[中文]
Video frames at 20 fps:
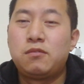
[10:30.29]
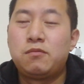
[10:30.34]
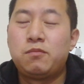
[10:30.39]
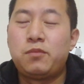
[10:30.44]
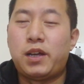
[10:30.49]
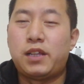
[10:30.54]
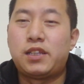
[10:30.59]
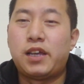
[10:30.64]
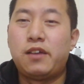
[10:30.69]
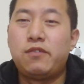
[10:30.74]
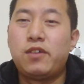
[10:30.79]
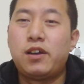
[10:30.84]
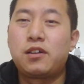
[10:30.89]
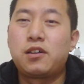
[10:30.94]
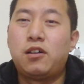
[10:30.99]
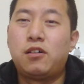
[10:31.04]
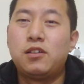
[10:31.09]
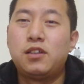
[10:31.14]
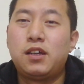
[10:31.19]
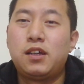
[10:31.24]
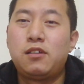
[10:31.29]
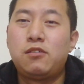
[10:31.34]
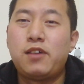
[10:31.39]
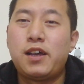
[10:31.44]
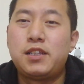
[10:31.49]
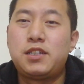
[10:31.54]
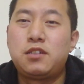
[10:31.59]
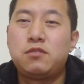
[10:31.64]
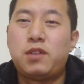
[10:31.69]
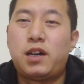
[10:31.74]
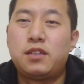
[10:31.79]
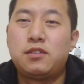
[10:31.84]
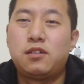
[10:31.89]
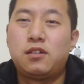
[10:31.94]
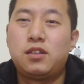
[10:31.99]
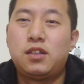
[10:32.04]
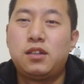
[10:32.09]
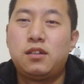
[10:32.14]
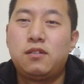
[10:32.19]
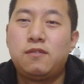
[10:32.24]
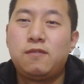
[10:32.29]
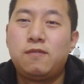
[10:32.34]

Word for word: 把台湾搞得乱七八糟的，